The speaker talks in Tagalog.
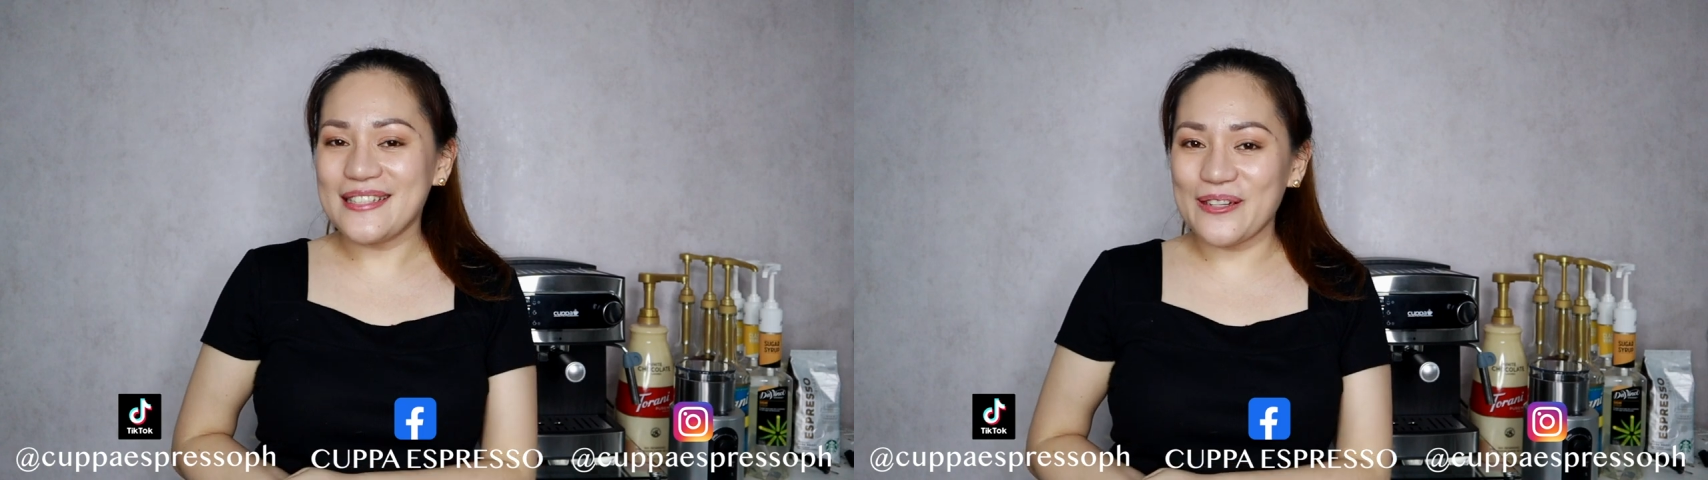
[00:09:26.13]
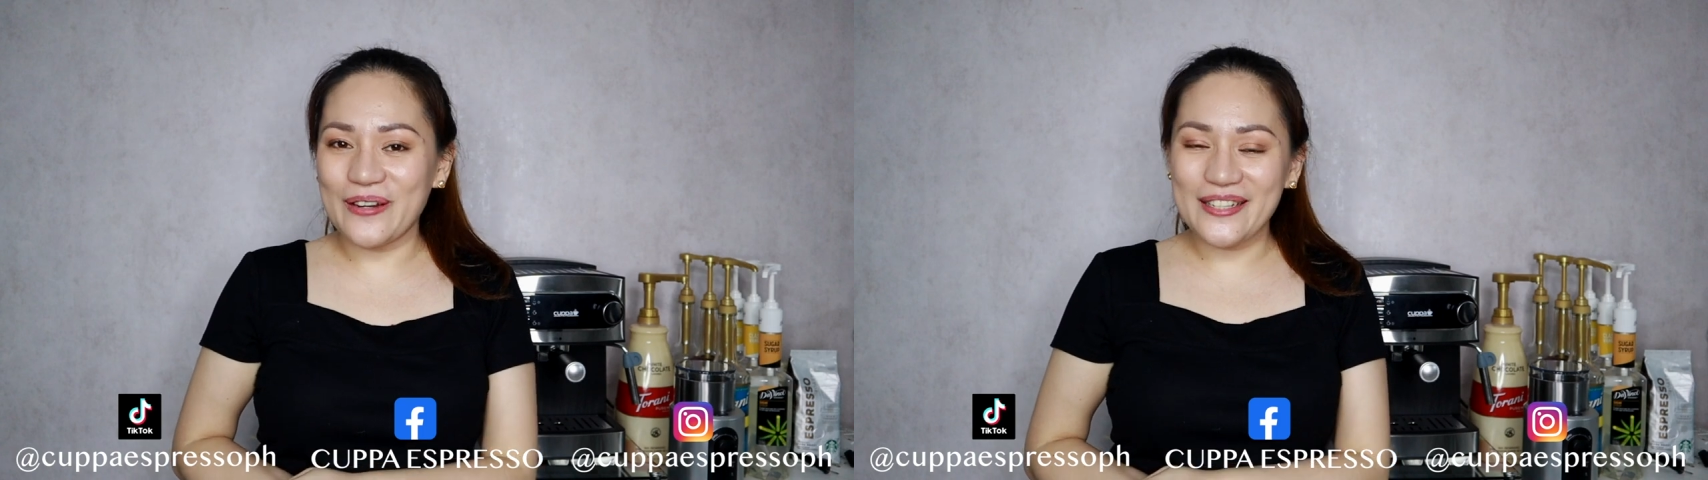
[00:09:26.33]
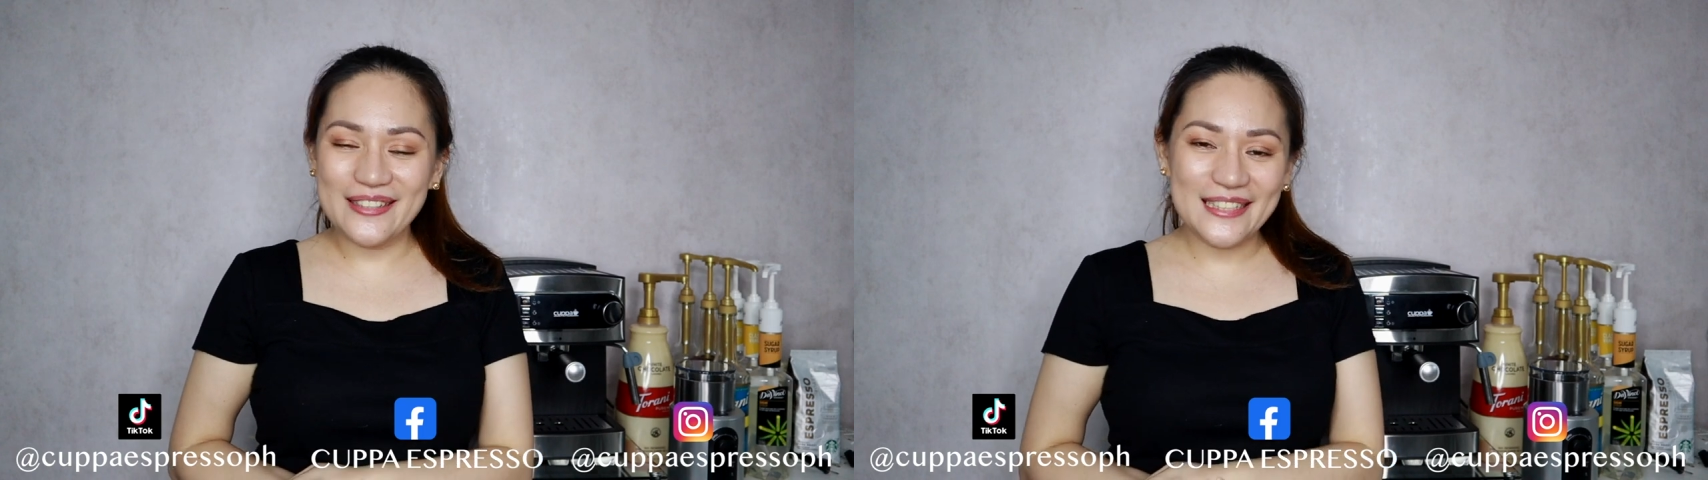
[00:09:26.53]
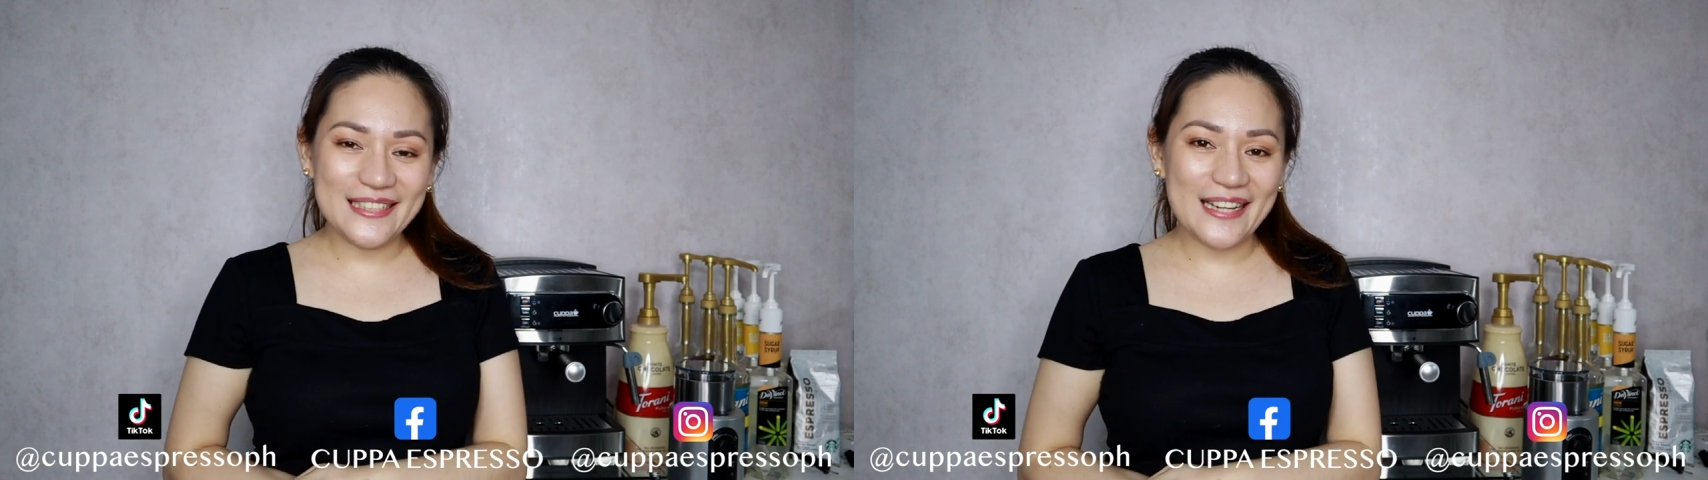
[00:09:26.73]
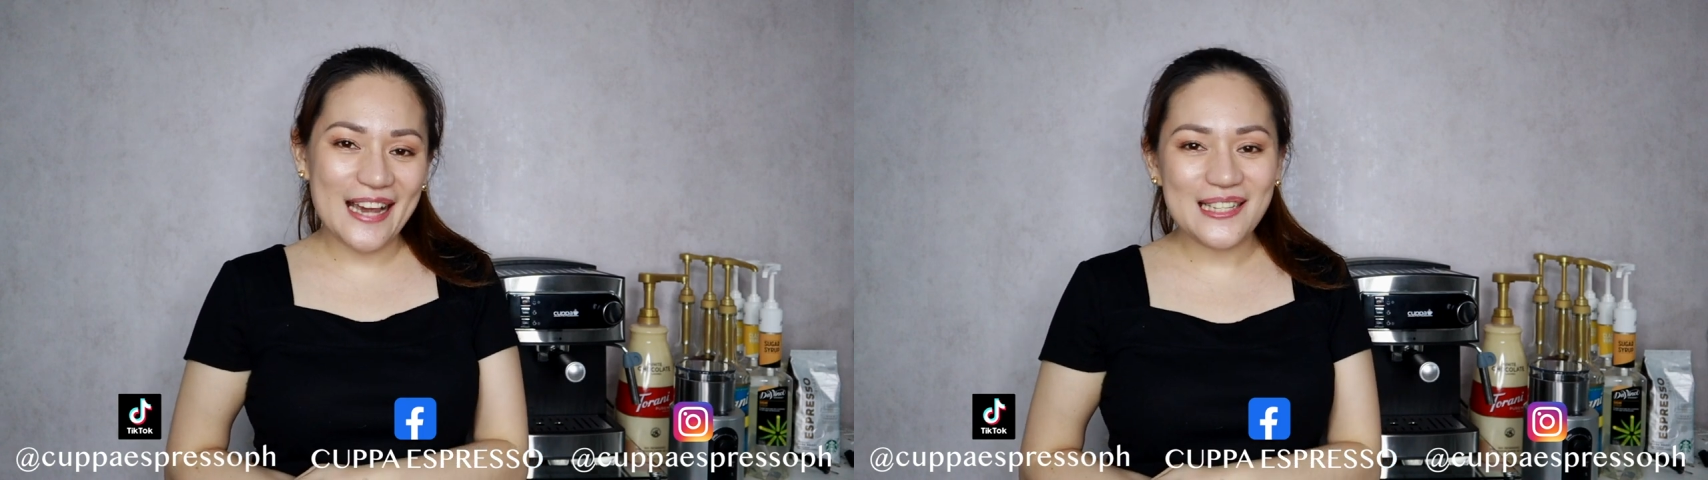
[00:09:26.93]
So, ayun
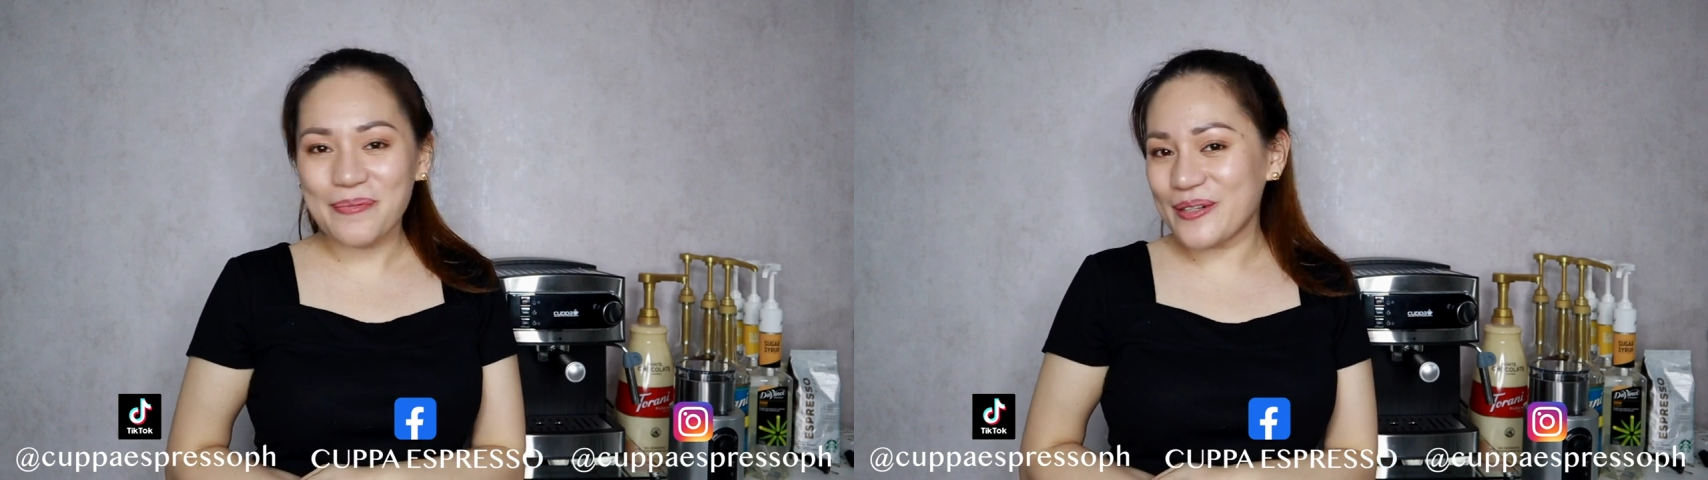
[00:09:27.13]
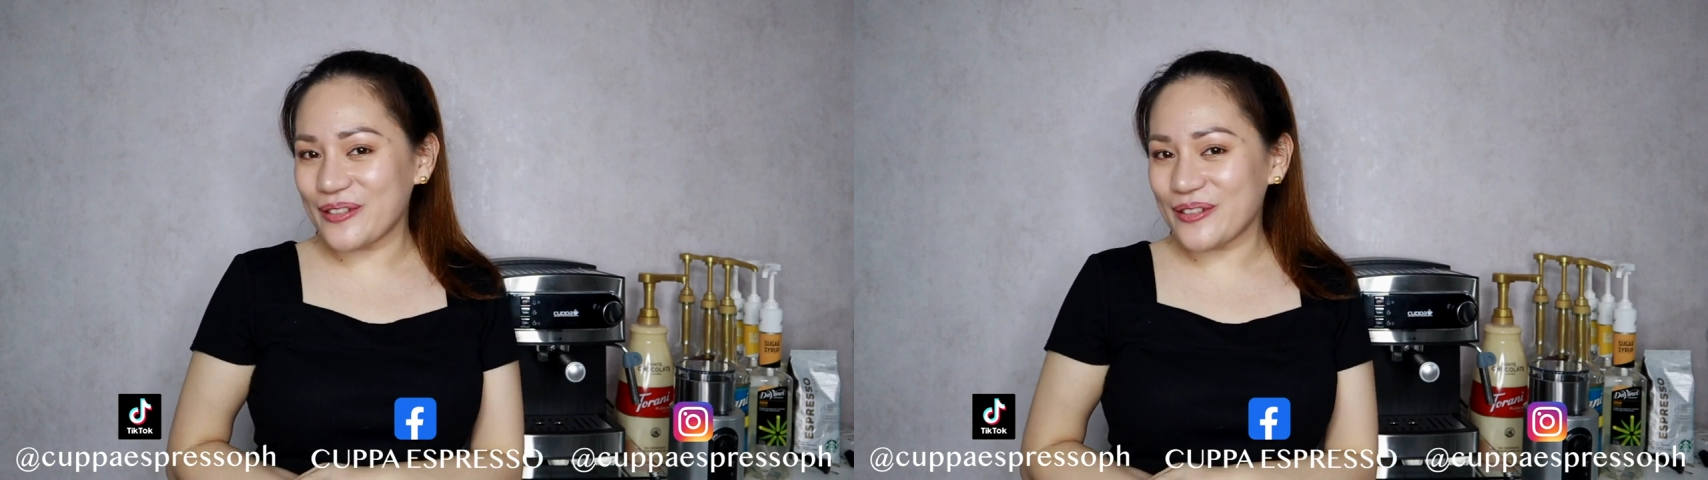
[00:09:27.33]
lang guys for